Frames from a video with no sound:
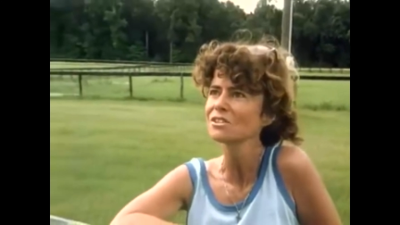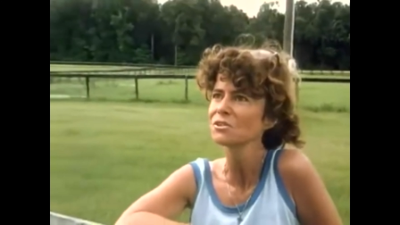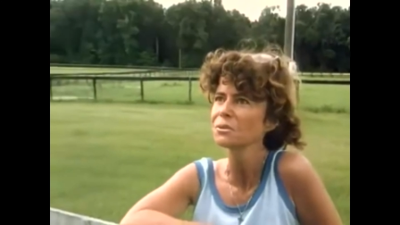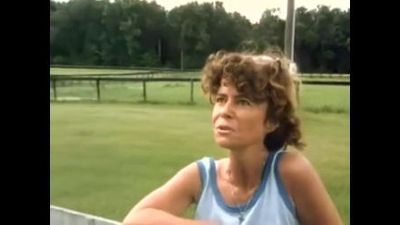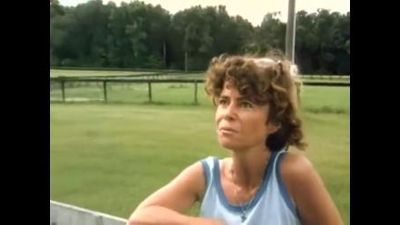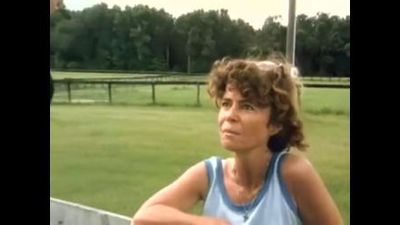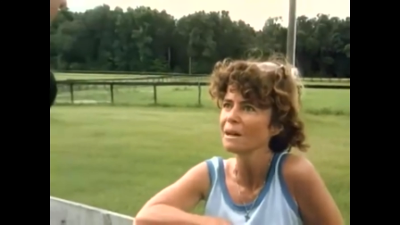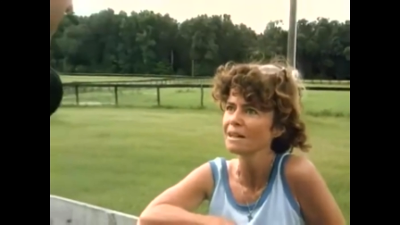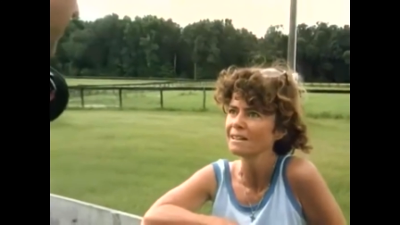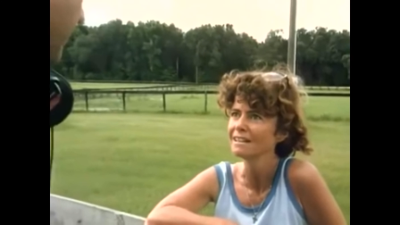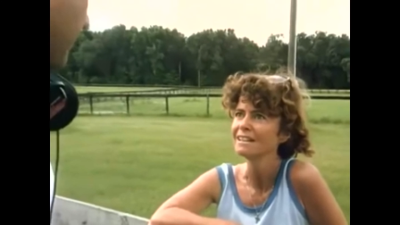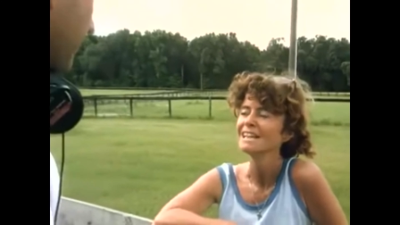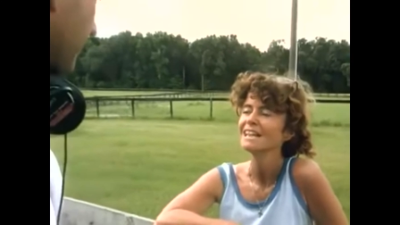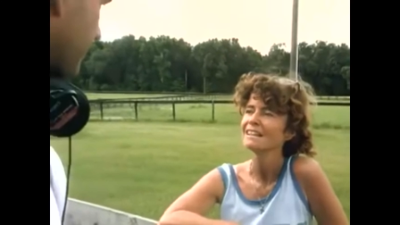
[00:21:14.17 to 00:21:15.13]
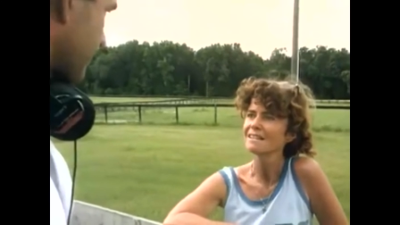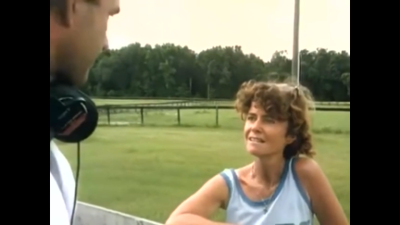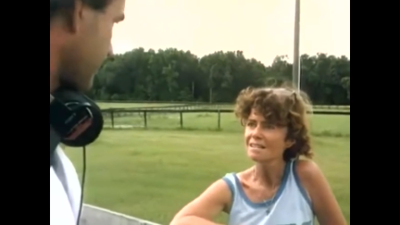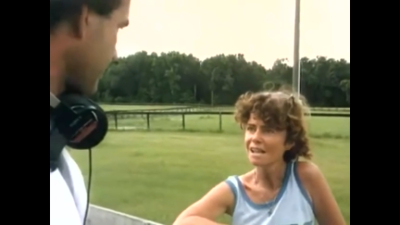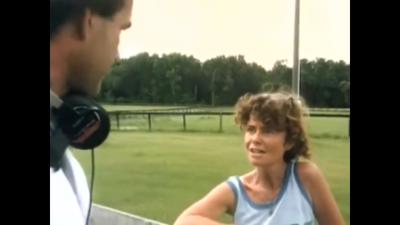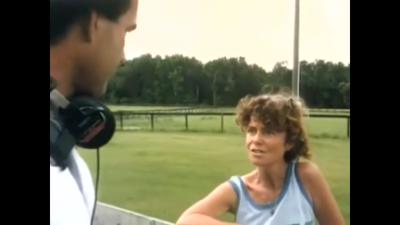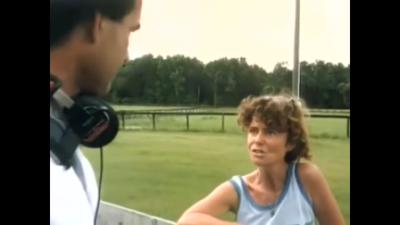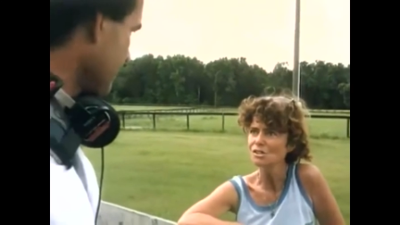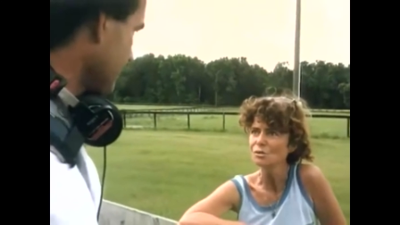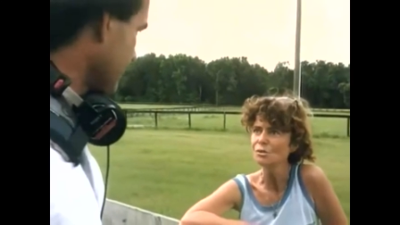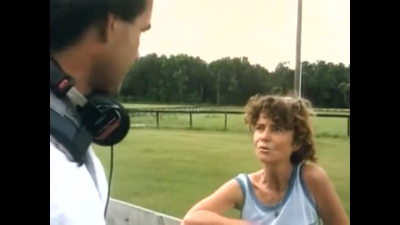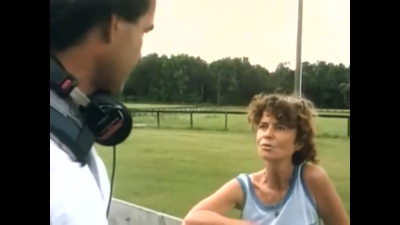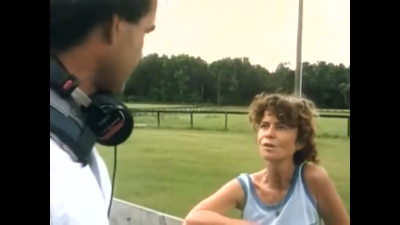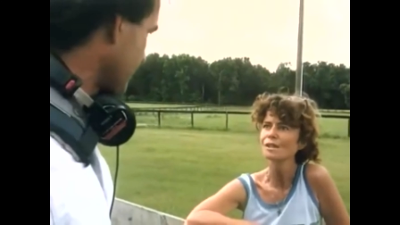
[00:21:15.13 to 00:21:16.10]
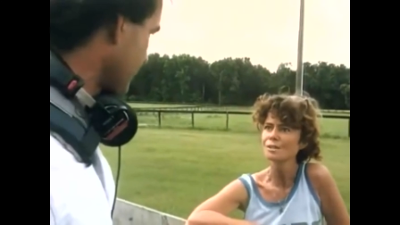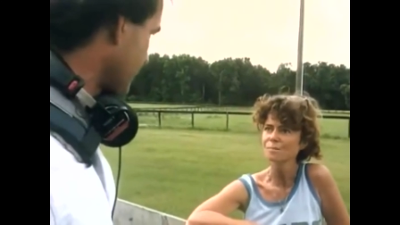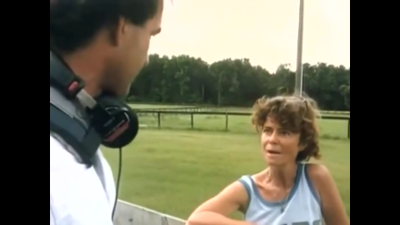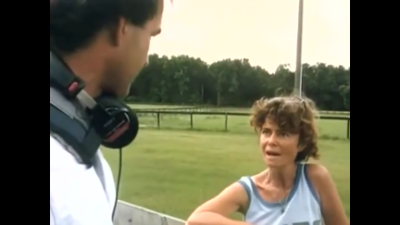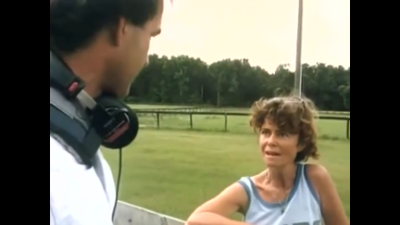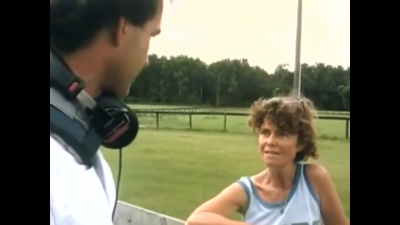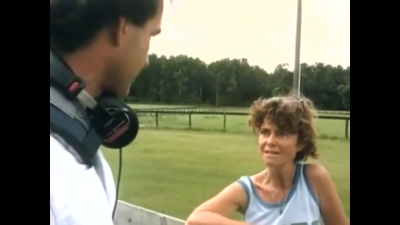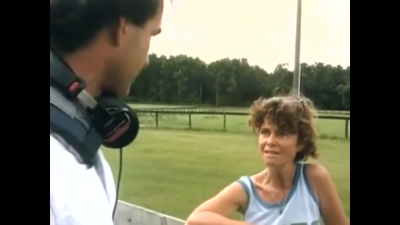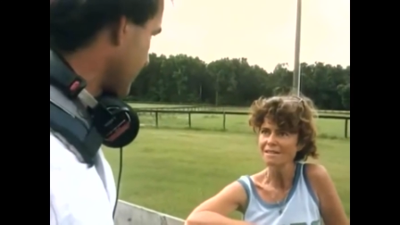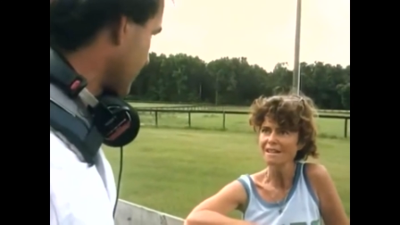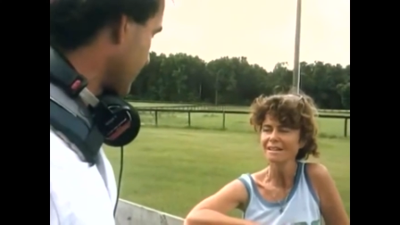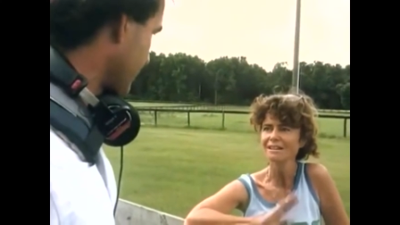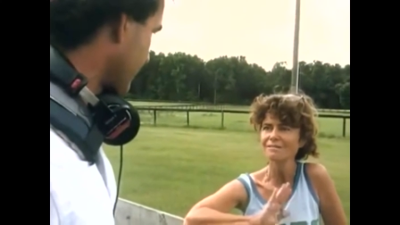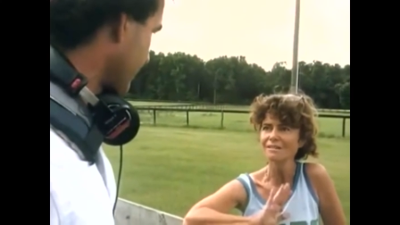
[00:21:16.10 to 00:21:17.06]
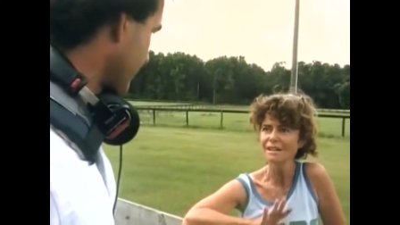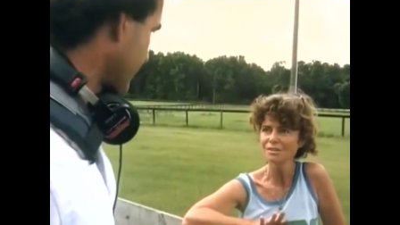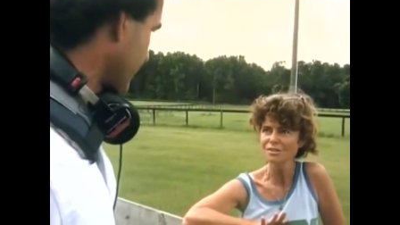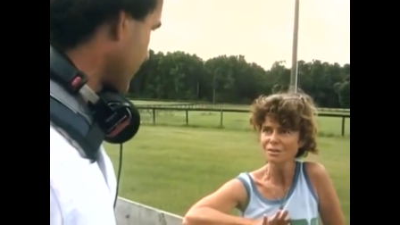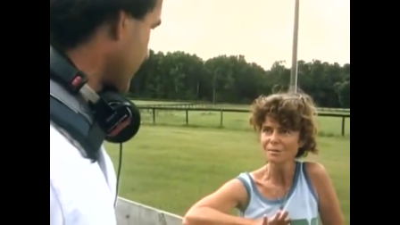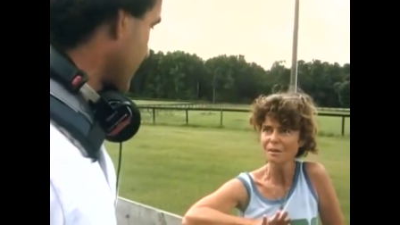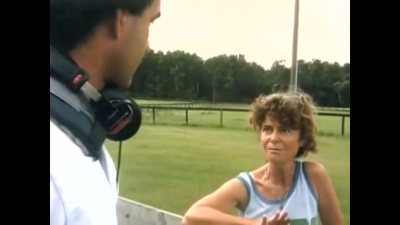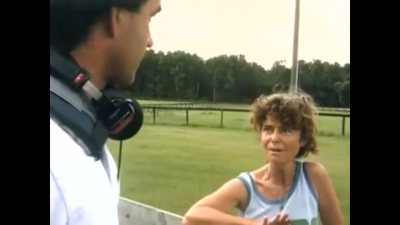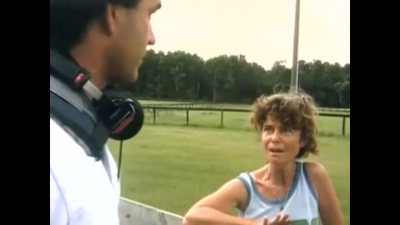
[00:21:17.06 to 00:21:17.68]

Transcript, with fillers: тоже потеряла всякое желание общаться с Ником Брумфилдом.